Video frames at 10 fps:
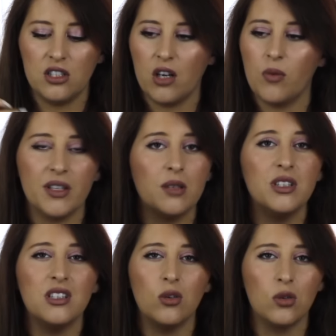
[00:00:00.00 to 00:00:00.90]
isto é
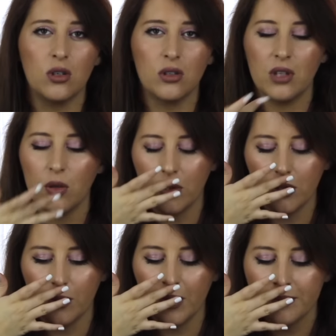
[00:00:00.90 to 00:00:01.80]
completamente incolor, não tem cor
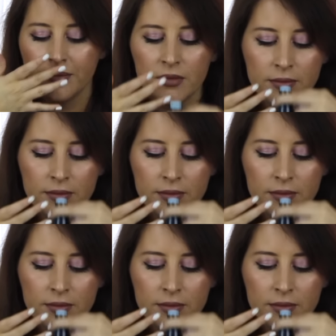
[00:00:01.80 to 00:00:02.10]
nenhuma,